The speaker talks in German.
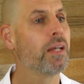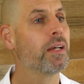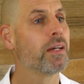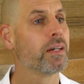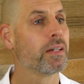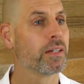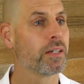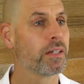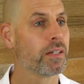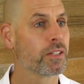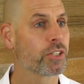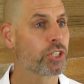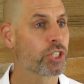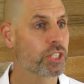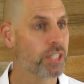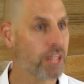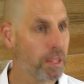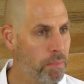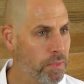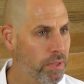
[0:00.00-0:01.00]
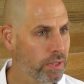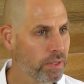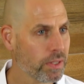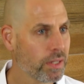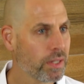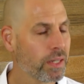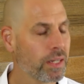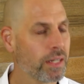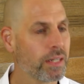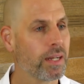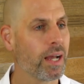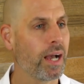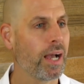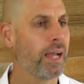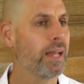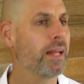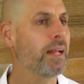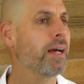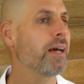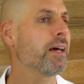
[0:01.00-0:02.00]
äh, Stämme in
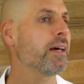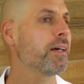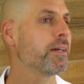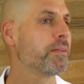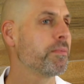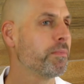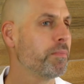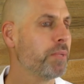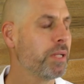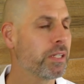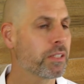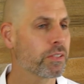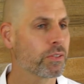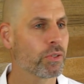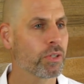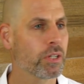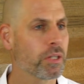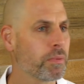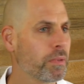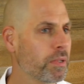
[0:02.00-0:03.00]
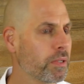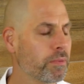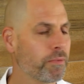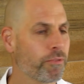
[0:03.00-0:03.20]
einer Milchsäure äh,